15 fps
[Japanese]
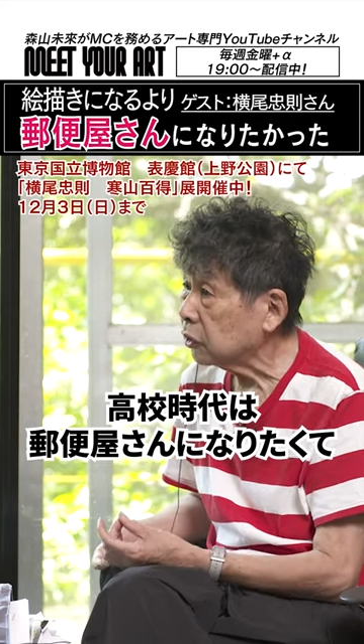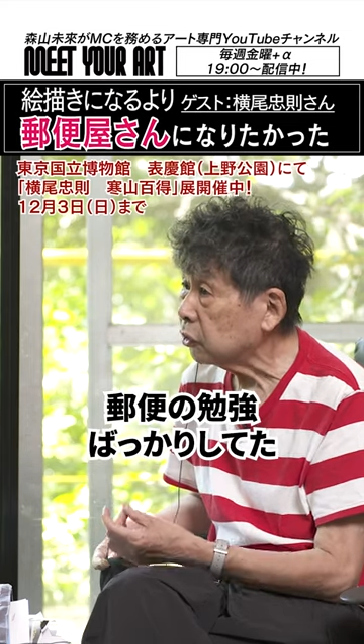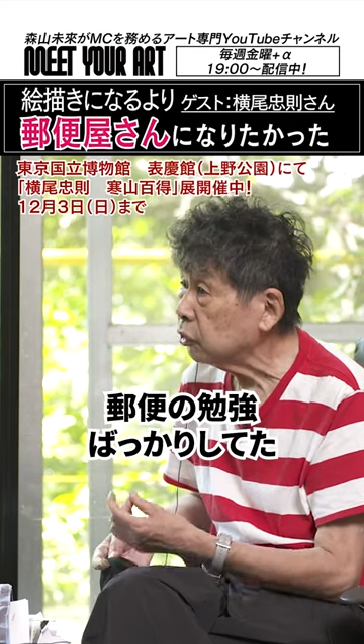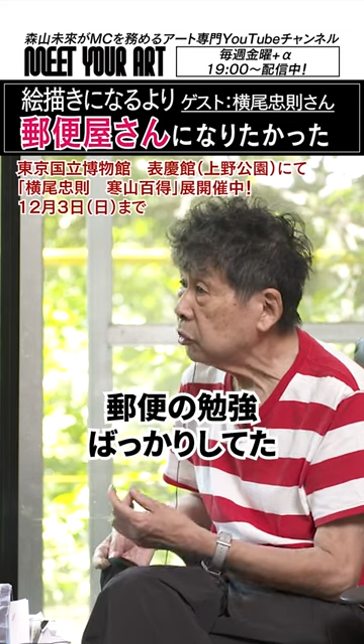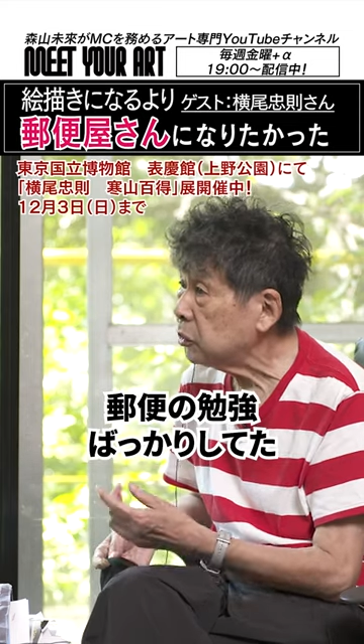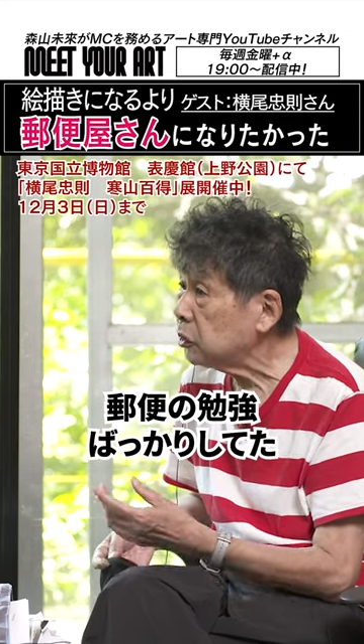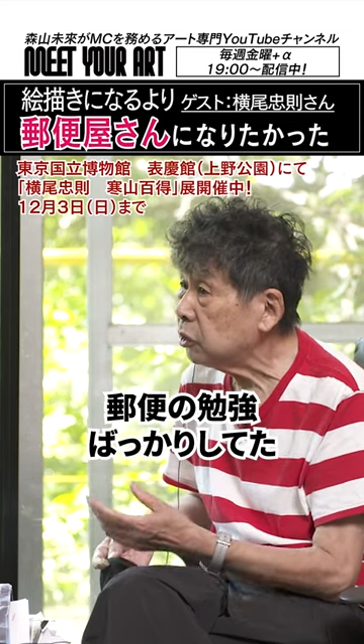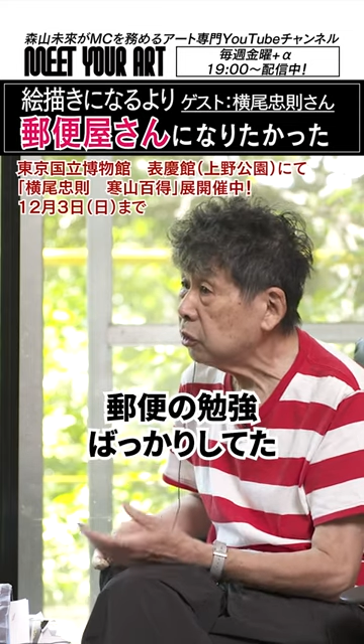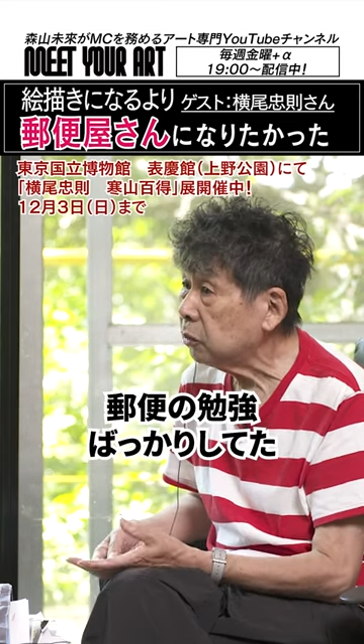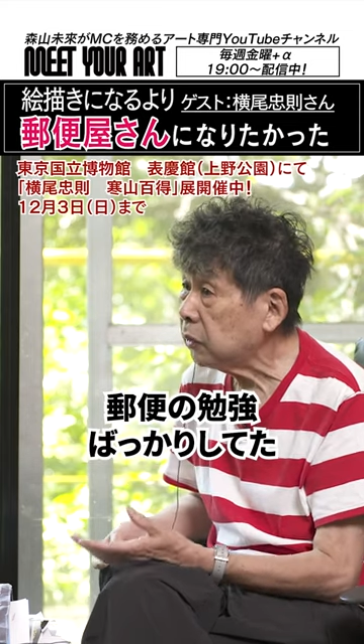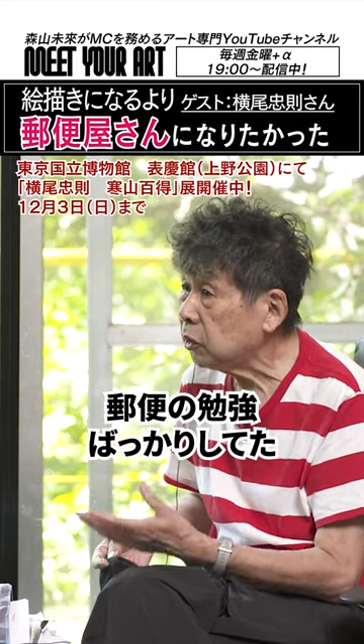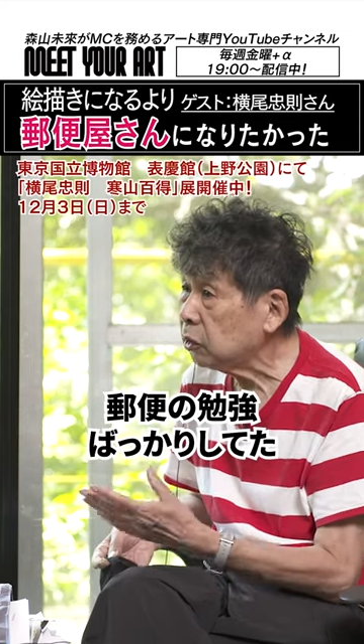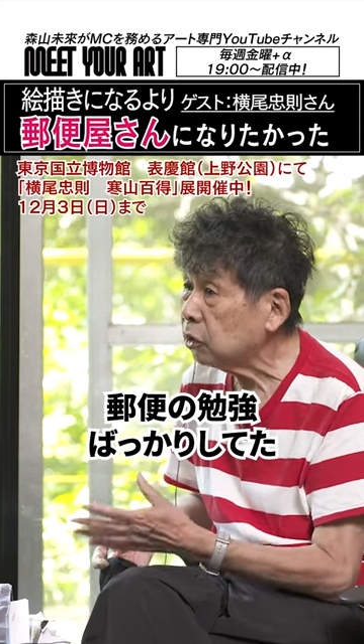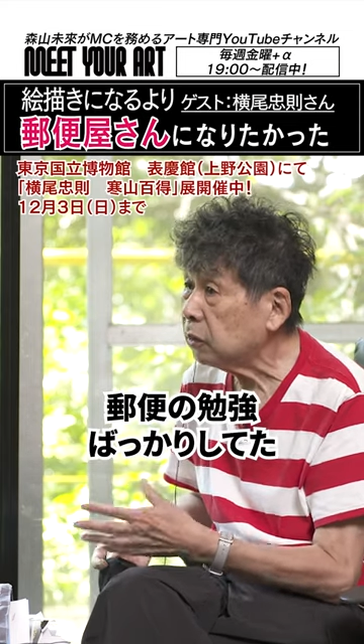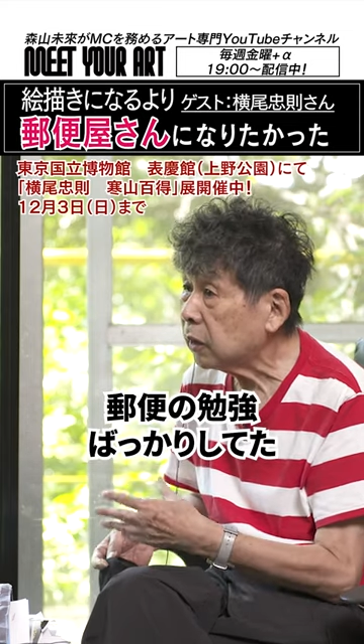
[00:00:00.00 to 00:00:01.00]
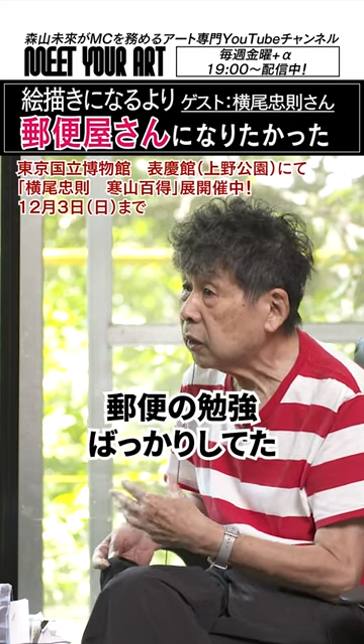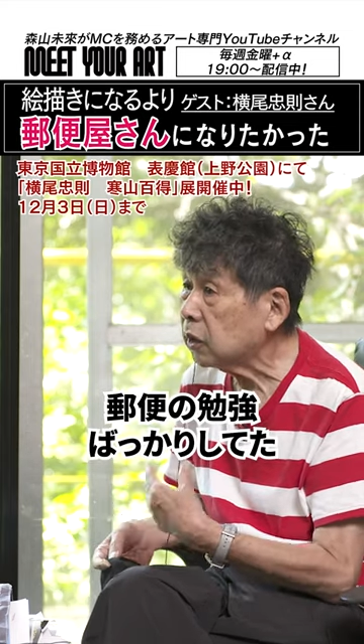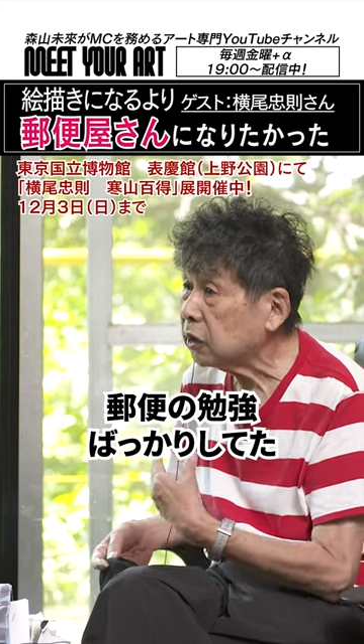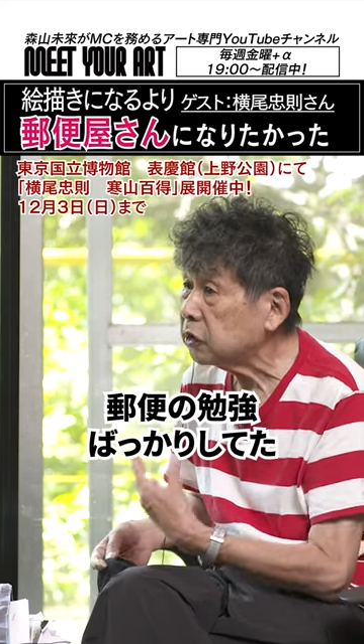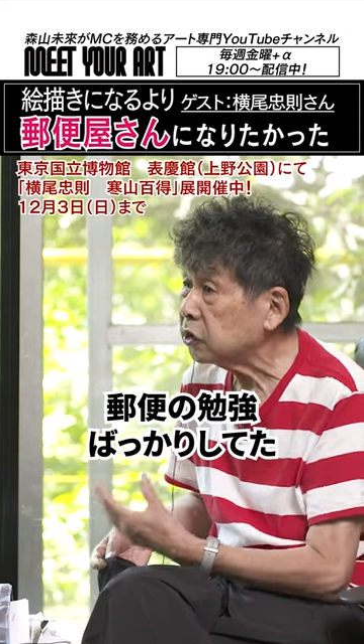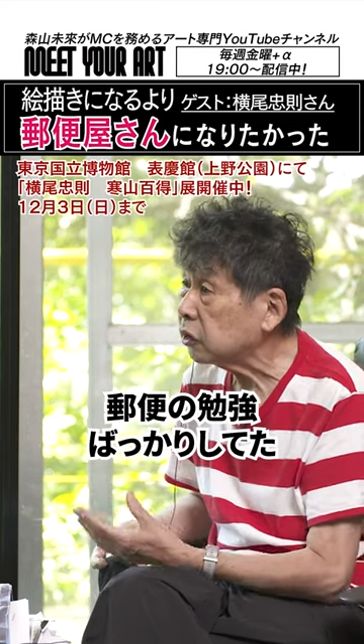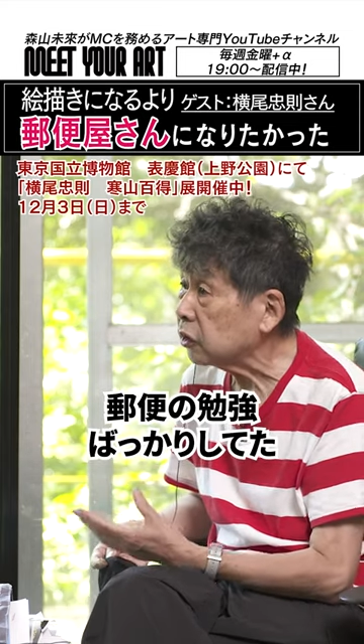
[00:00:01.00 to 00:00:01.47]
うん、郵便の勉強ばっ
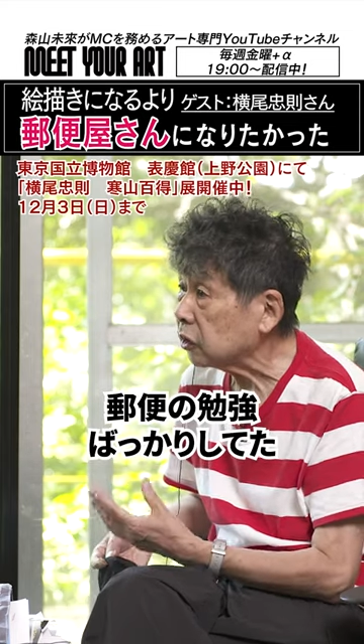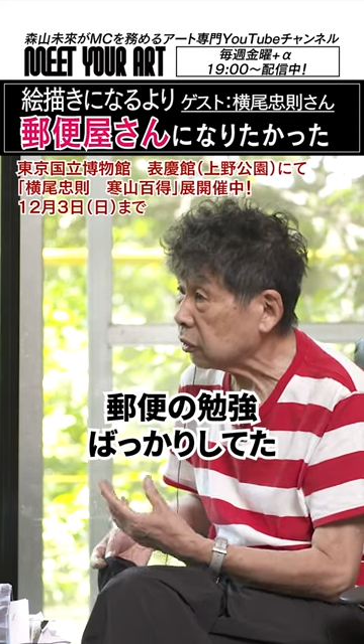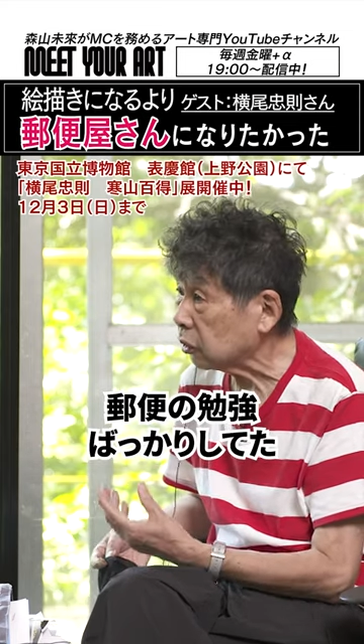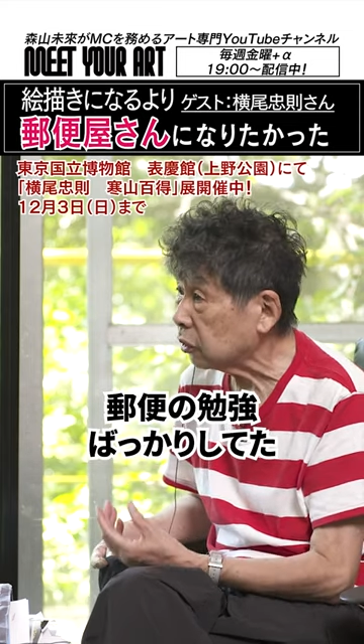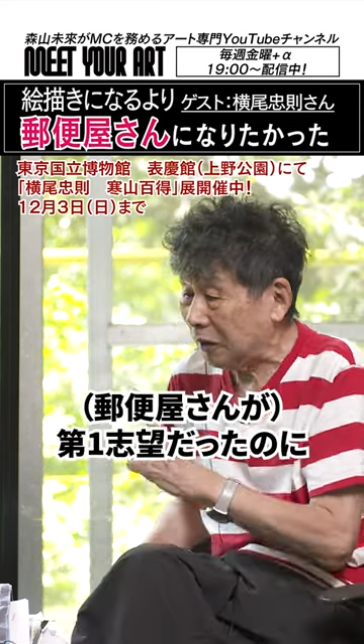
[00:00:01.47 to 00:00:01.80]
かりしてたの